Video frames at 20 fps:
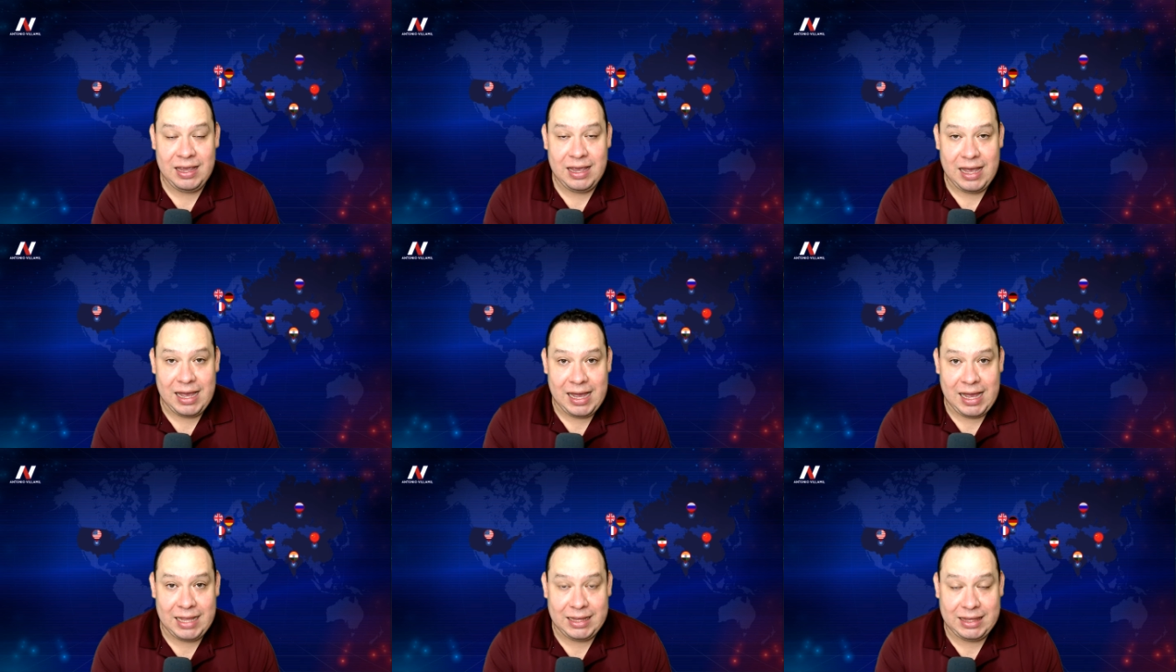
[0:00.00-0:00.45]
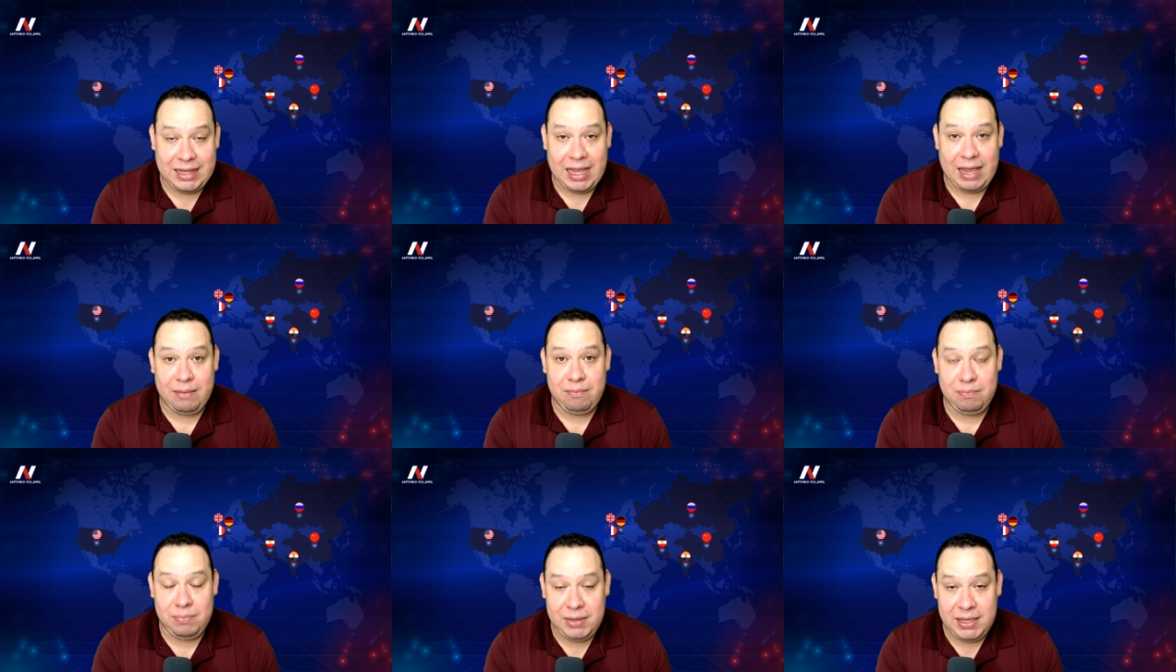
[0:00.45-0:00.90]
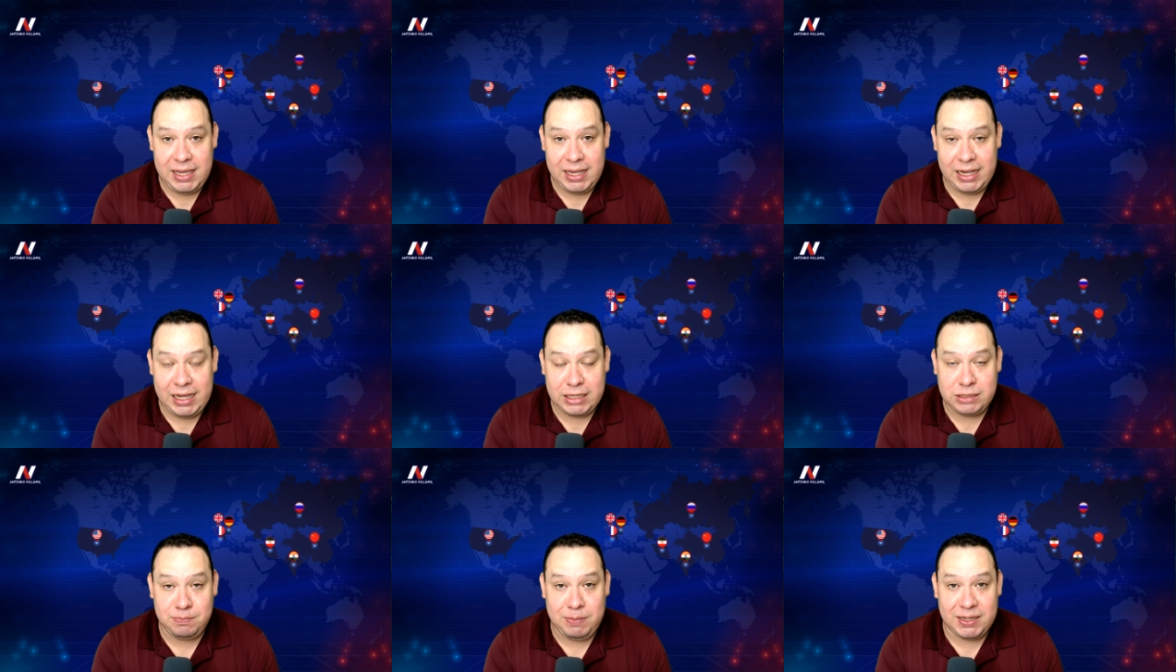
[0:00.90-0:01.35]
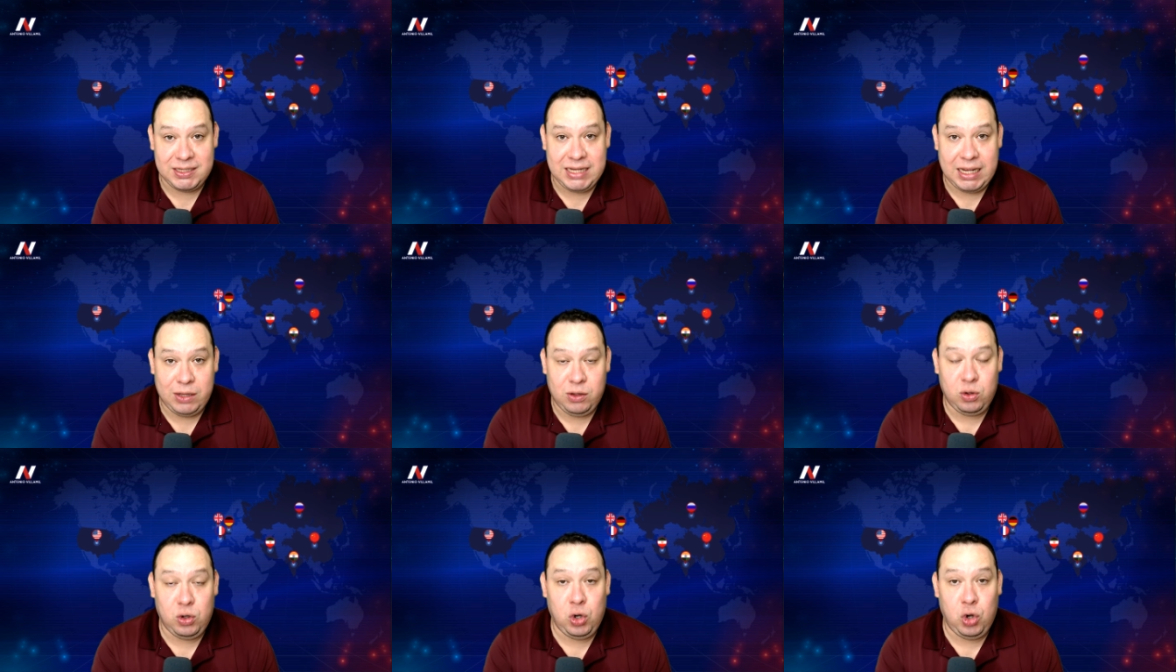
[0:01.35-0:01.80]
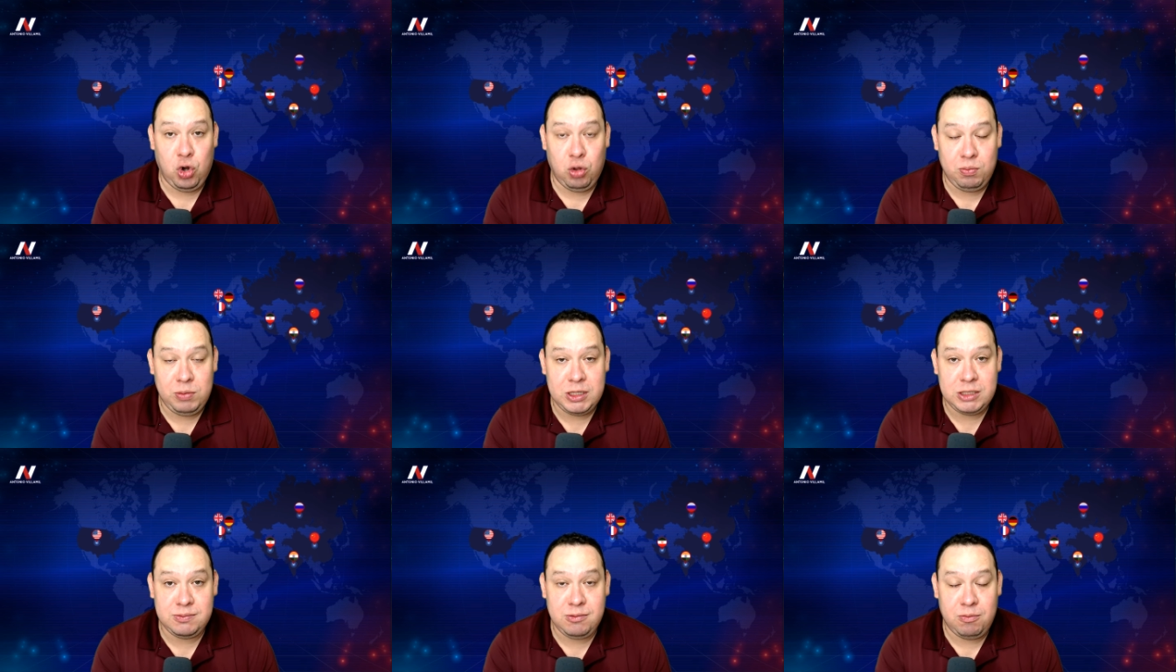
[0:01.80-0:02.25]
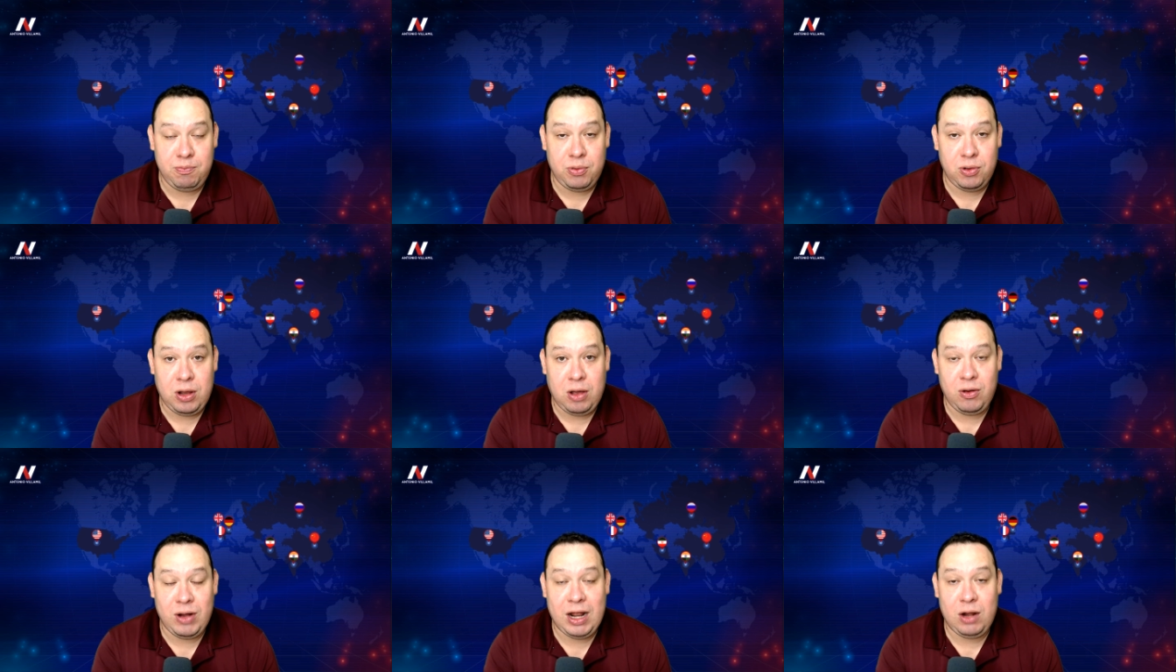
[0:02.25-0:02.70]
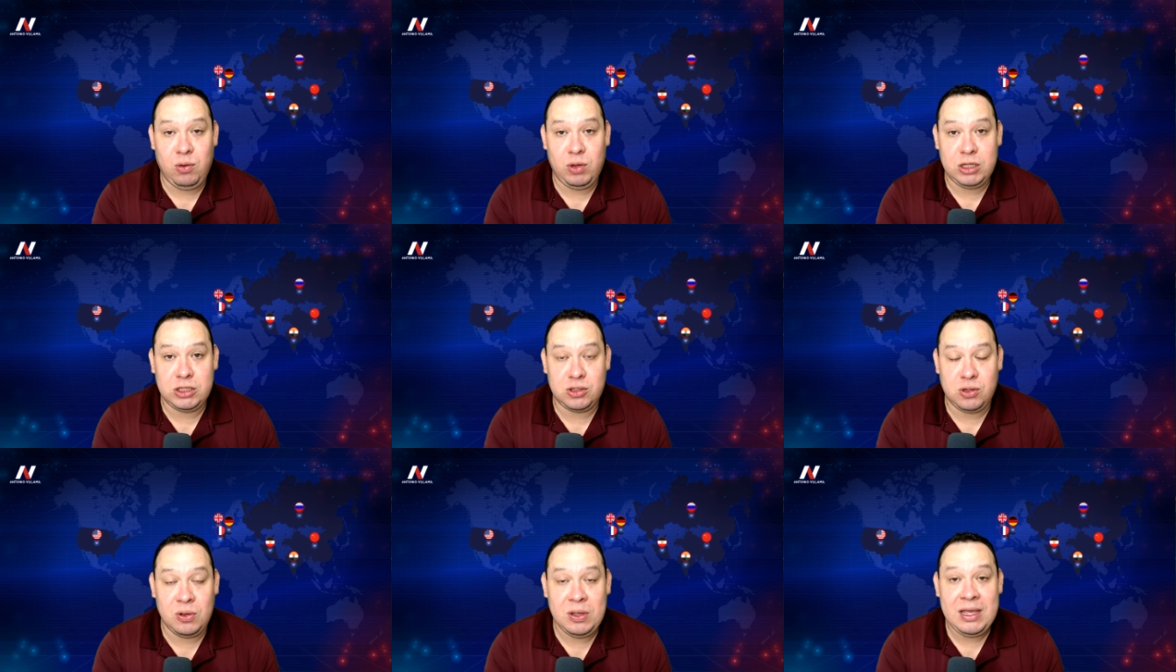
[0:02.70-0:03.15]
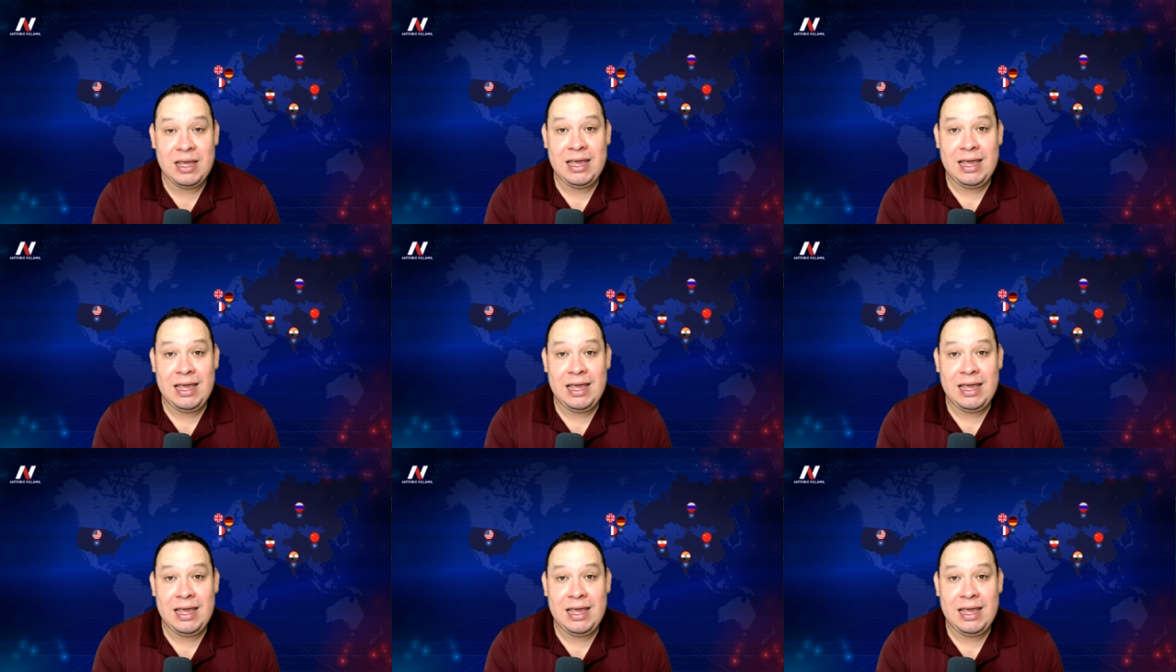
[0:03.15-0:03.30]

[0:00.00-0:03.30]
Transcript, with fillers: ha también expresado lo mismo, pero ahora lo hizo